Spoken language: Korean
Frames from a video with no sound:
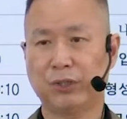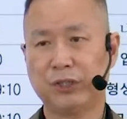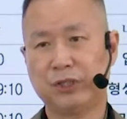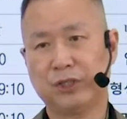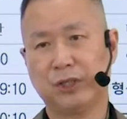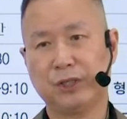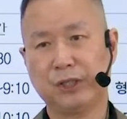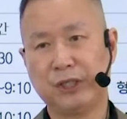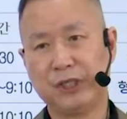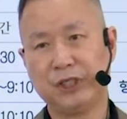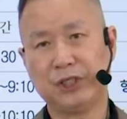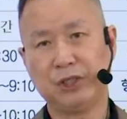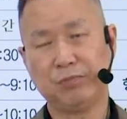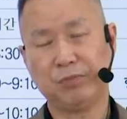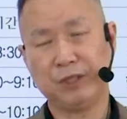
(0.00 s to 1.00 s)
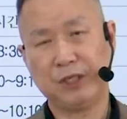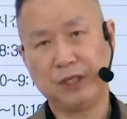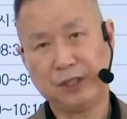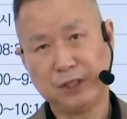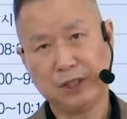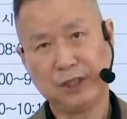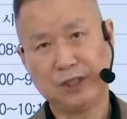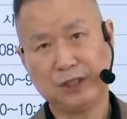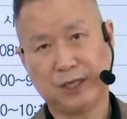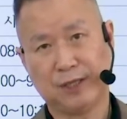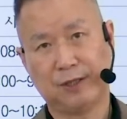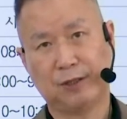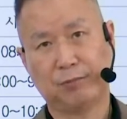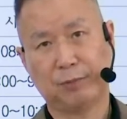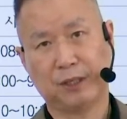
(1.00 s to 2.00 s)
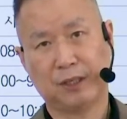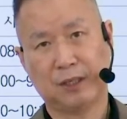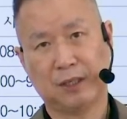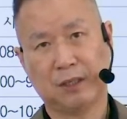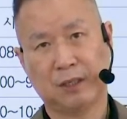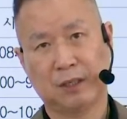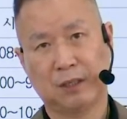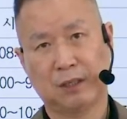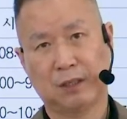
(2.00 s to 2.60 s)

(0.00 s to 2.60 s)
2022년이지 않습니까?